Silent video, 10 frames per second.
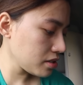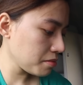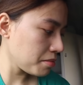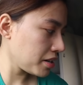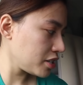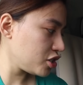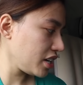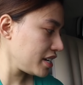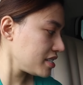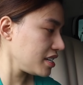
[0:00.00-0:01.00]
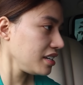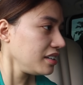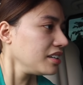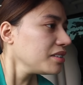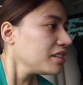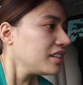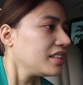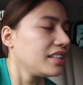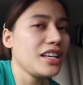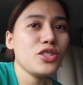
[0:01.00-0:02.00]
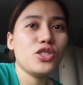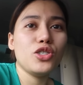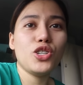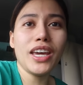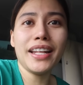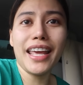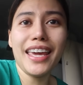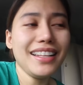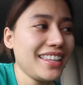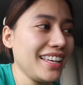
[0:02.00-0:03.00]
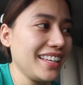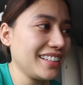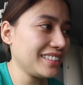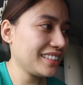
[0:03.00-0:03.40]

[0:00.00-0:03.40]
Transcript: sa so may mga GAC na GN8.